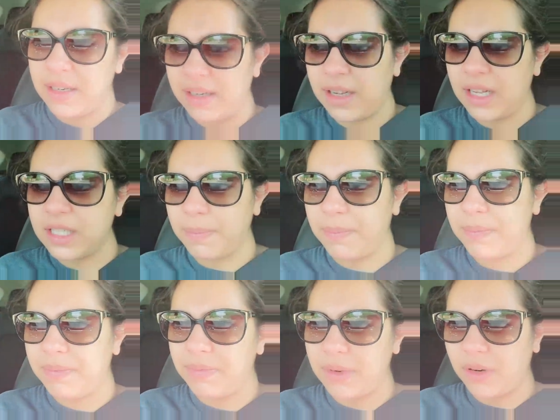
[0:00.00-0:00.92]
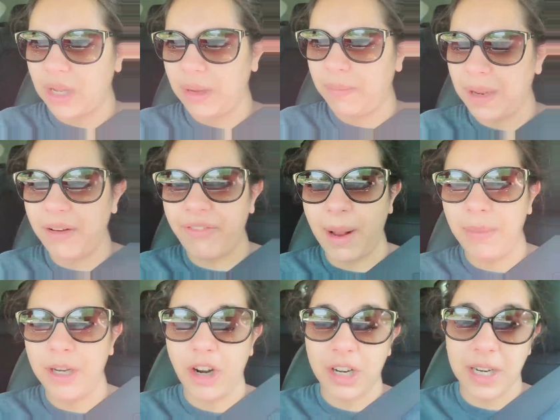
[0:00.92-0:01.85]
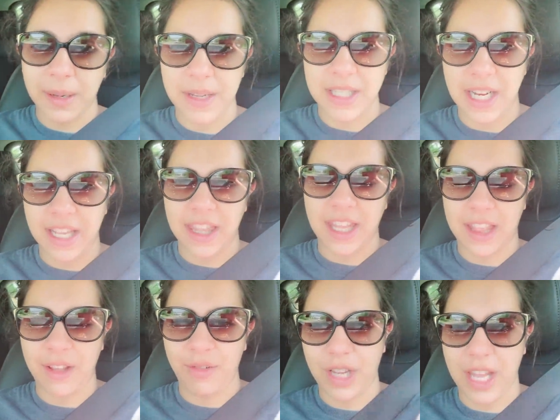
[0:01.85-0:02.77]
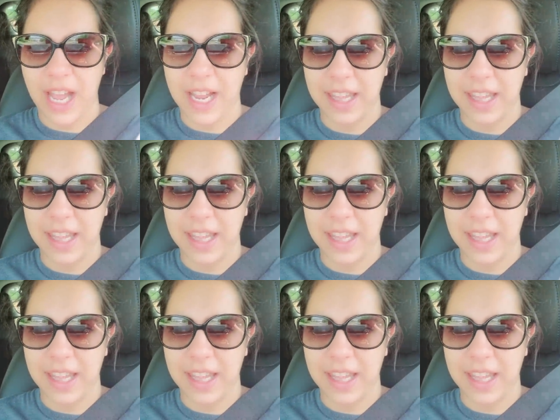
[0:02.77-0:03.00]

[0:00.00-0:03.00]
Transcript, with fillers: अच्छा ओके पहले फैमिली डॉक्टर के पास जाके देखते हैं वो क्या